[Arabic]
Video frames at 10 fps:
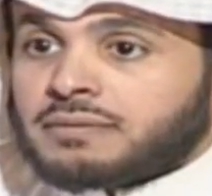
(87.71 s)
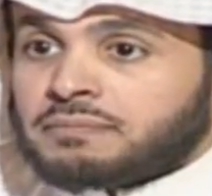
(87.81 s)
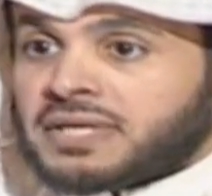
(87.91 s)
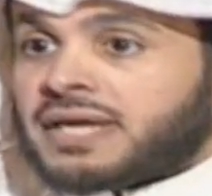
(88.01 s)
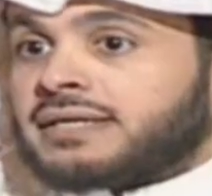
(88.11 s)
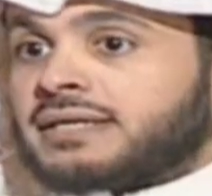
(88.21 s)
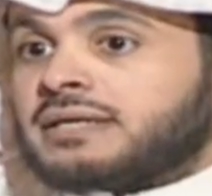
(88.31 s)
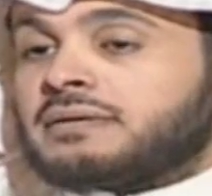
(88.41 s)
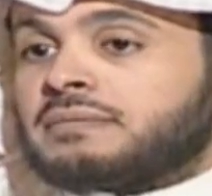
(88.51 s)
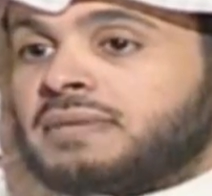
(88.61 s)
برأيك
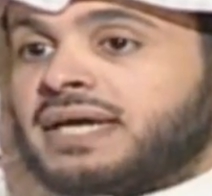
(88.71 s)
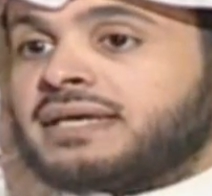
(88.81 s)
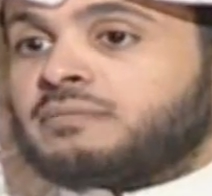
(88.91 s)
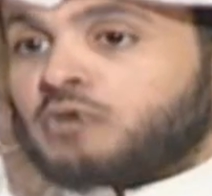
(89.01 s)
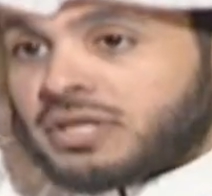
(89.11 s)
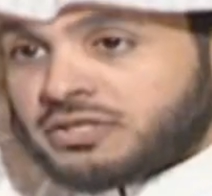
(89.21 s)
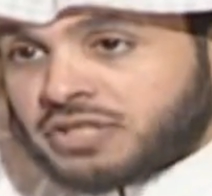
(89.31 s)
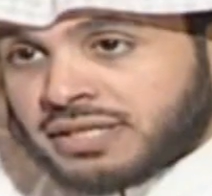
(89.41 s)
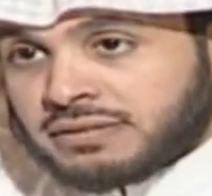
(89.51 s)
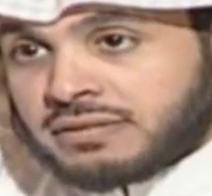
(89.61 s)
ما هي
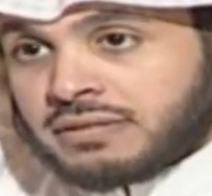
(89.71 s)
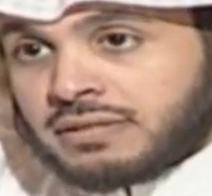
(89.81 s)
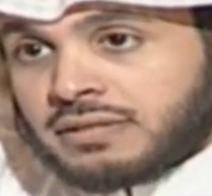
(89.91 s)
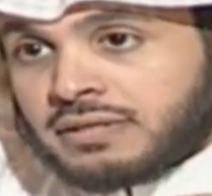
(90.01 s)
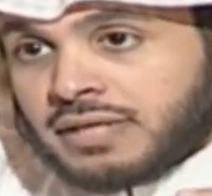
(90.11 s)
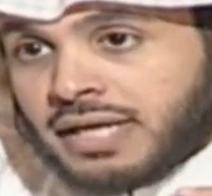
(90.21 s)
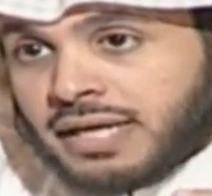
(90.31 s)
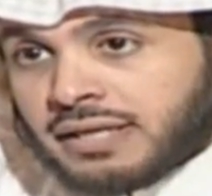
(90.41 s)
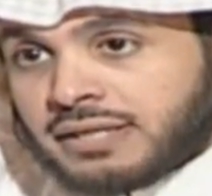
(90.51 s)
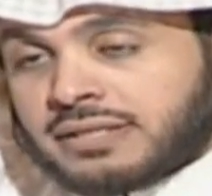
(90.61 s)
مخرجات
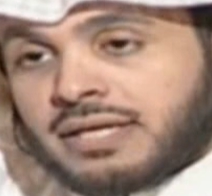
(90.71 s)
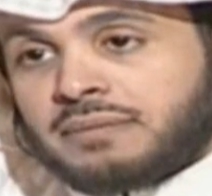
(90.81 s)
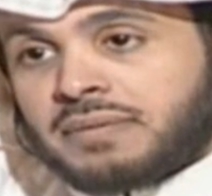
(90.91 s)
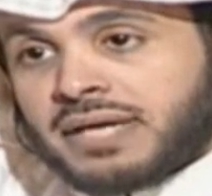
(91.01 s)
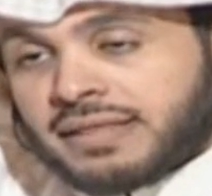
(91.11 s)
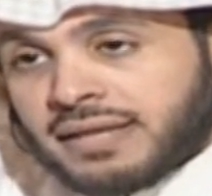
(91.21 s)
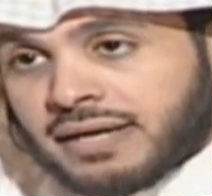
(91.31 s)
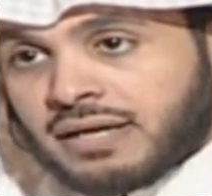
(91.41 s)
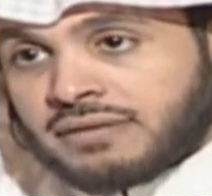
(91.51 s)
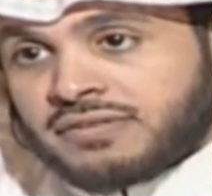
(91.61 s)
الخطاب
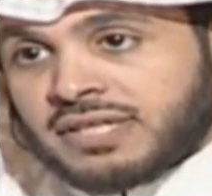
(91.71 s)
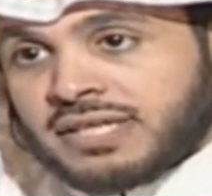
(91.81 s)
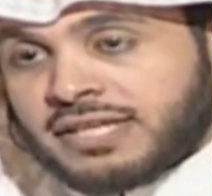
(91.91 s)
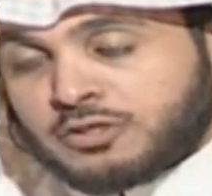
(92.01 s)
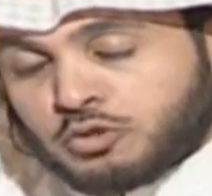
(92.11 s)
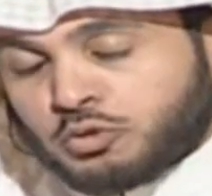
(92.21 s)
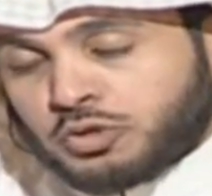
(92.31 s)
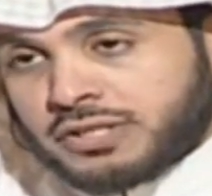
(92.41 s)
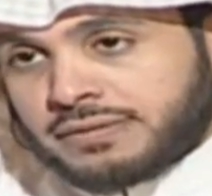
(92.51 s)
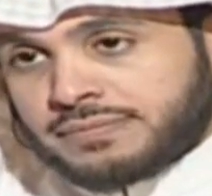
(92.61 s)
الثقافي السعودي؟
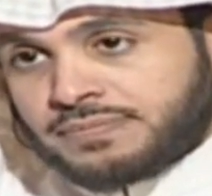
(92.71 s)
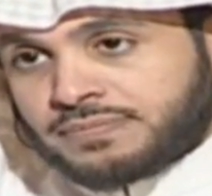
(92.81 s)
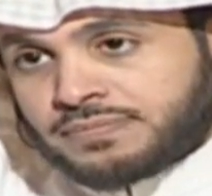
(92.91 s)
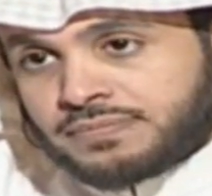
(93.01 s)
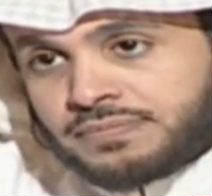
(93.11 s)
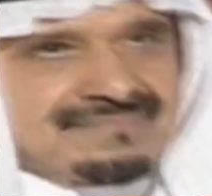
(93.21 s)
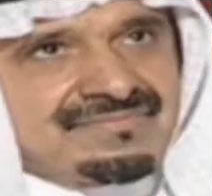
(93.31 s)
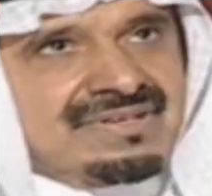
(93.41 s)
جيد